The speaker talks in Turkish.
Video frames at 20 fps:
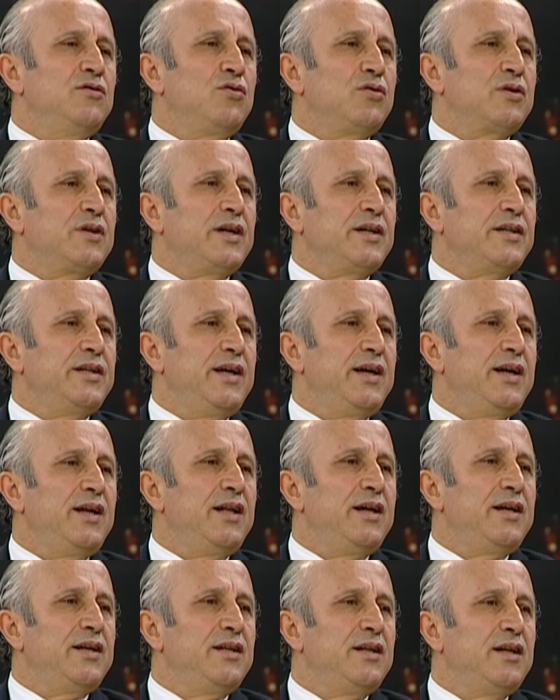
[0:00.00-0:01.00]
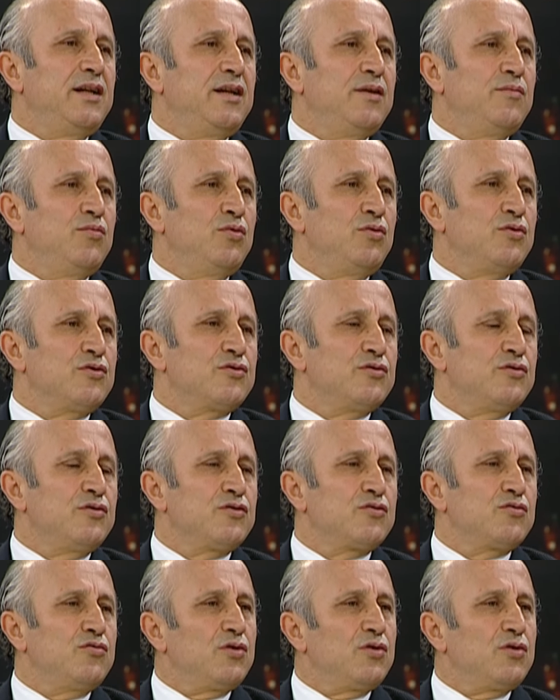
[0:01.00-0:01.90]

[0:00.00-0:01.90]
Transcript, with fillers: ortak değerlerinde de bulursunuz.